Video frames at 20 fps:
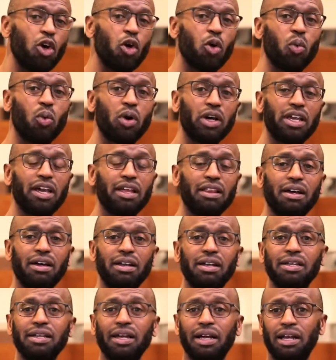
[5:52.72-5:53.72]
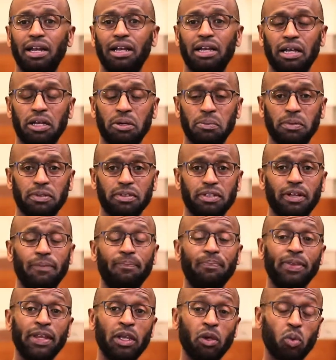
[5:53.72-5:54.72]
وكذلك على الأربطة
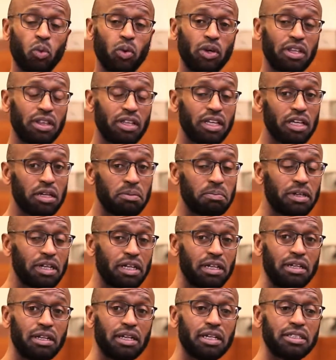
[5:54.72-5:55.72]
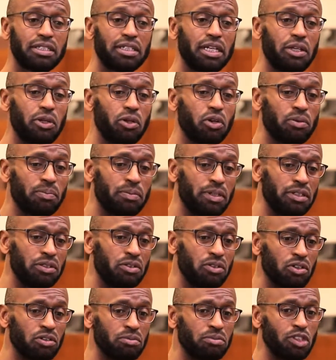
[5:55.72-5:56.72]
وكثير من الناس اليوم
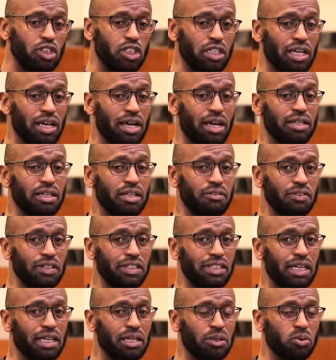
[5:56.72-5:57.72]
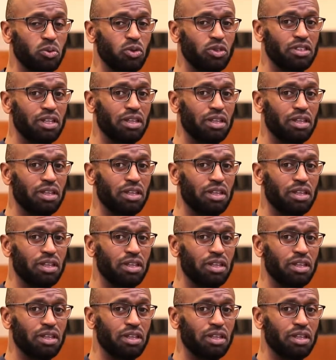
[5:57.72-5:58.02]
عندهم زيادة في تقوس